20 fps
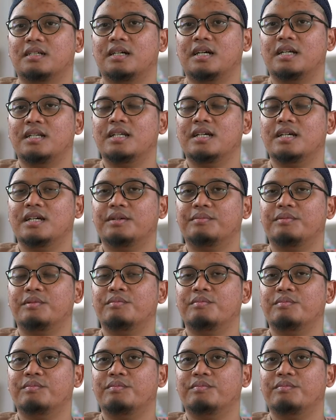ada
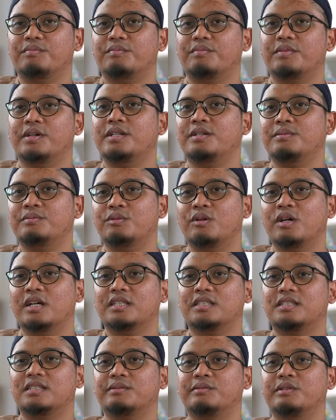ada
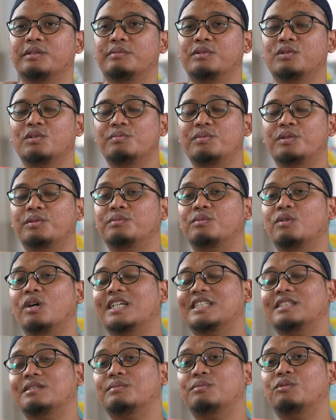muas tiba-tiba gue
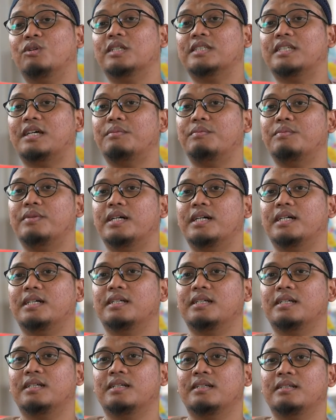bermuas muasabah
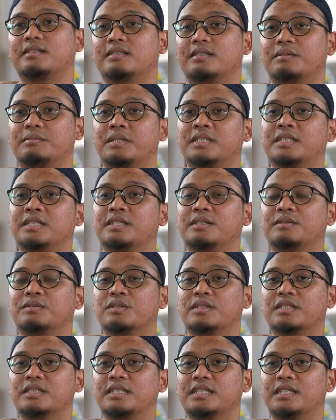sama diri
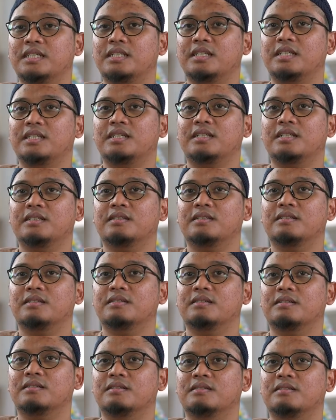gue sendiri
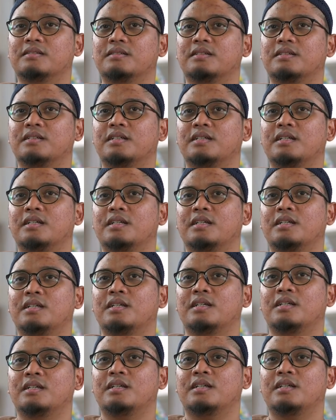
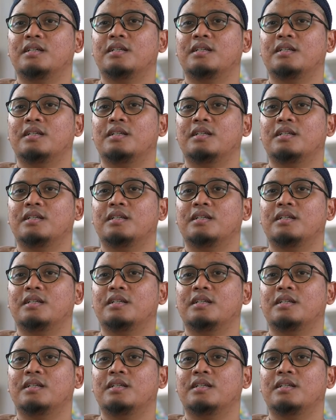gitu.